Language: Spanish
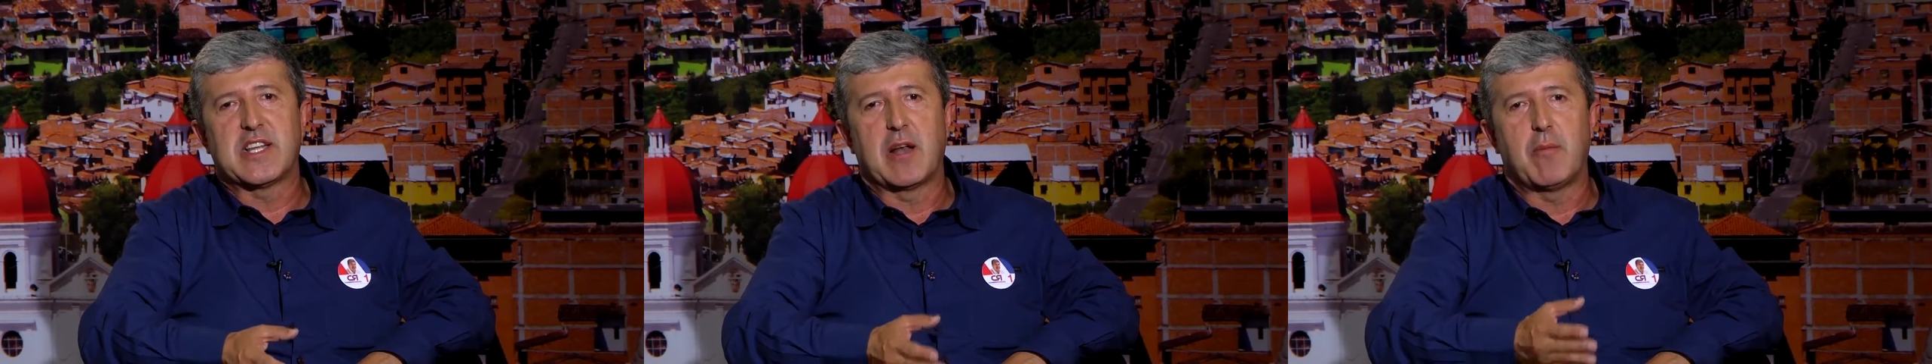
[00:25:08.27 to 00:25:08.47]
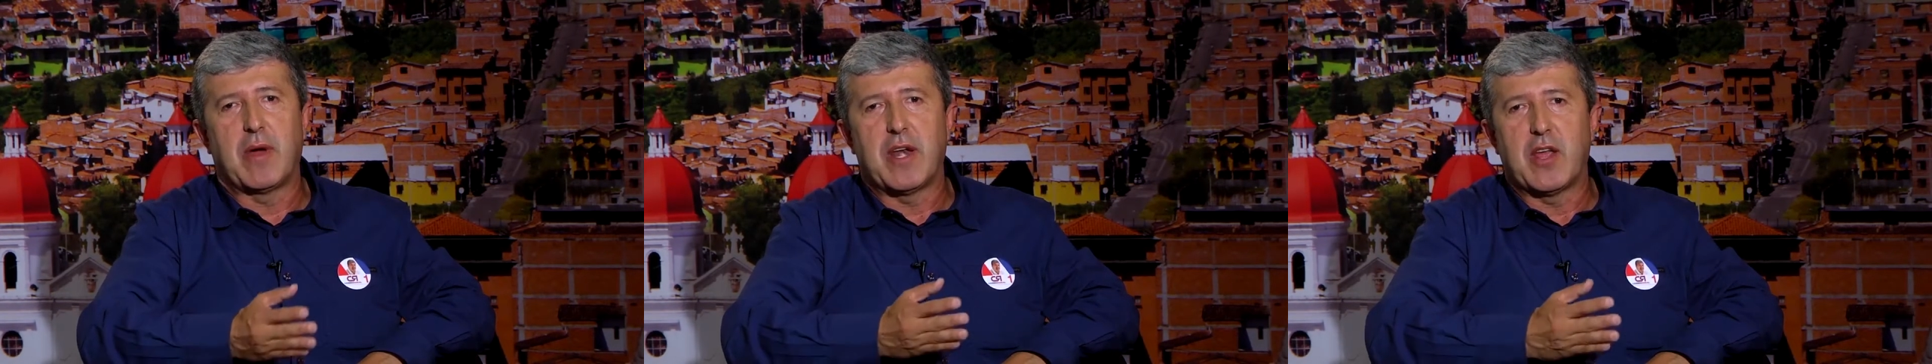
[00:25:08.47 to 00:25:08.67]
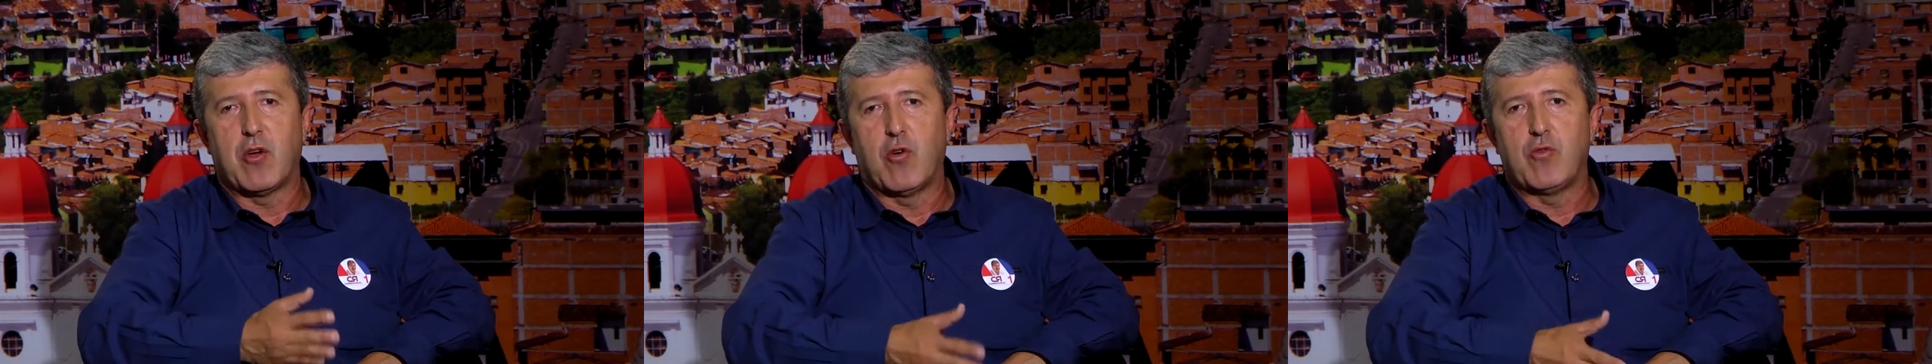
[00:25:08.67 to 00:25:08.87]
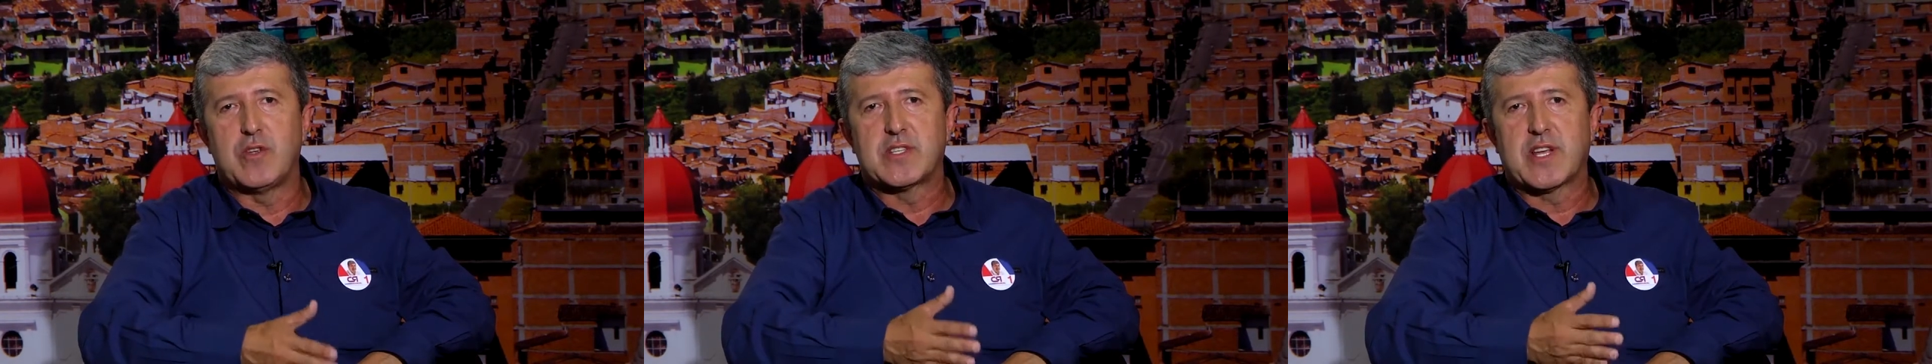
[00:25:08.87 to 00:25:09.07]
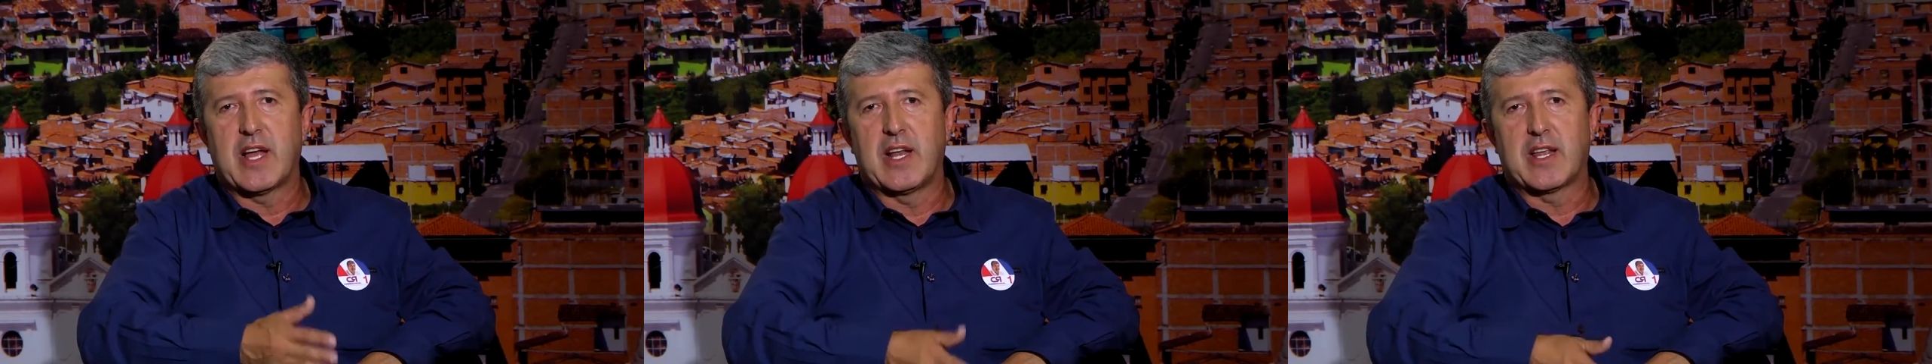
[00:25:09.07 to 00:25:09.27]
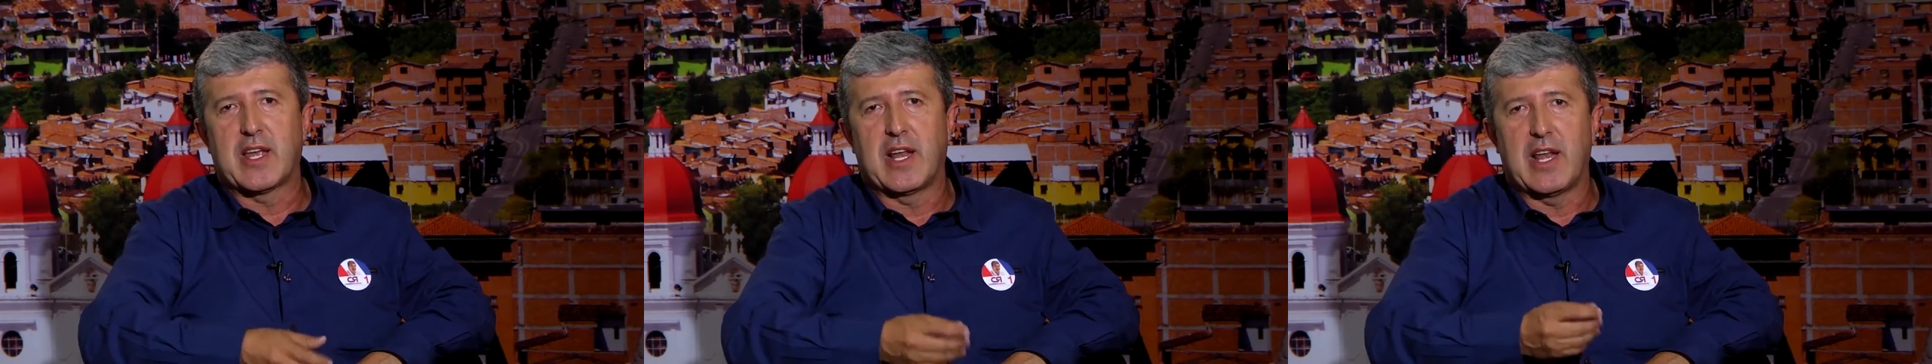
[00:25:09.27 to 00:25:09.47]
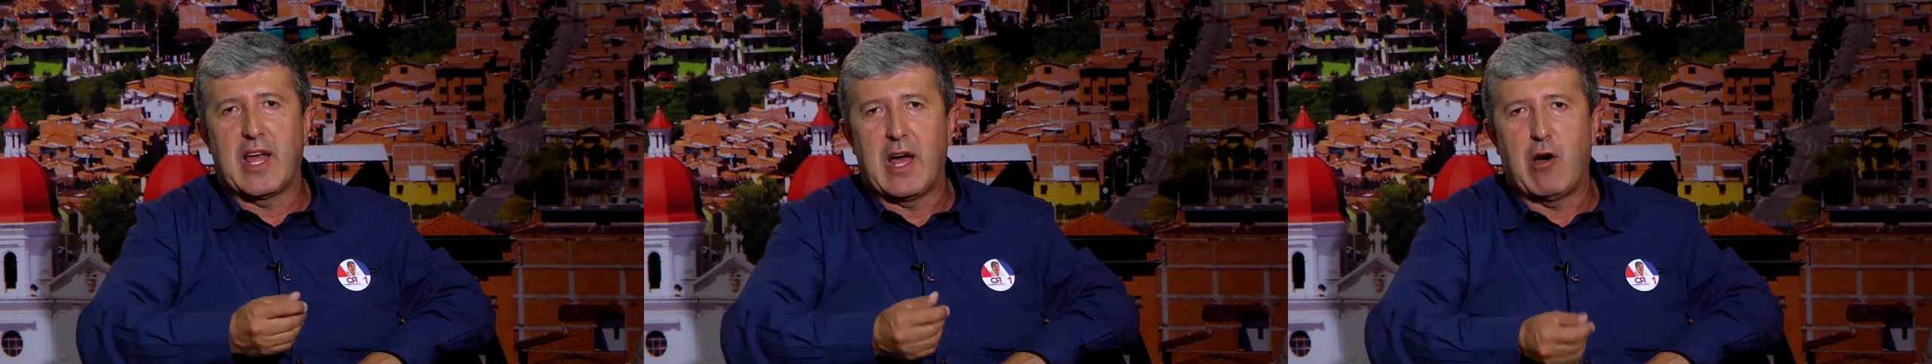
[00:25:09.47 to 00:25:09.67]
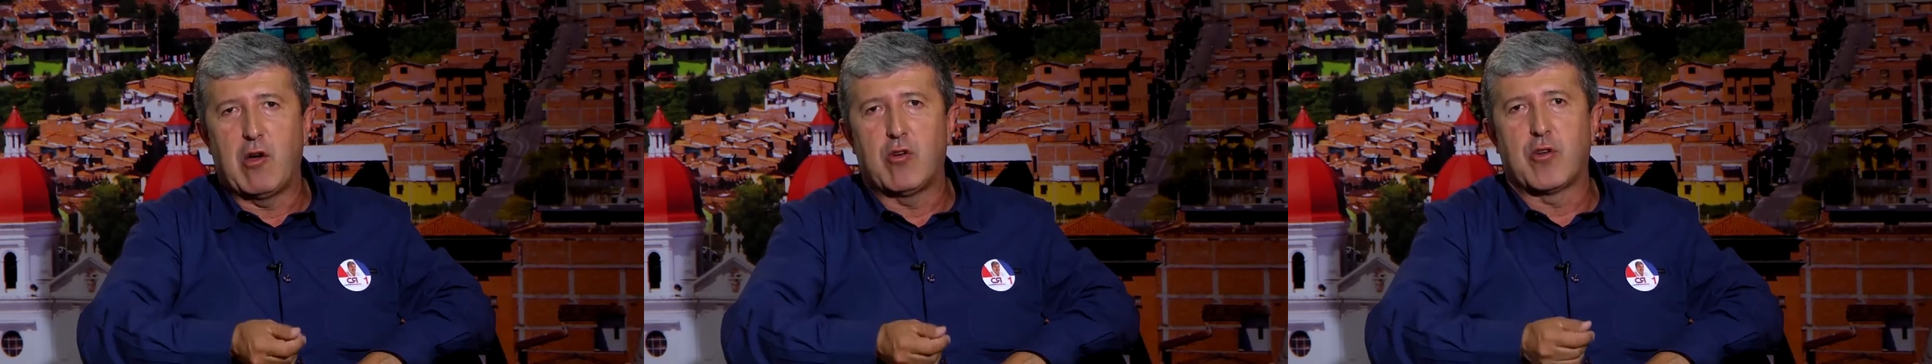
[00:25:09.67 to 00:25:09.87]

al manejo fiscal que le ha dado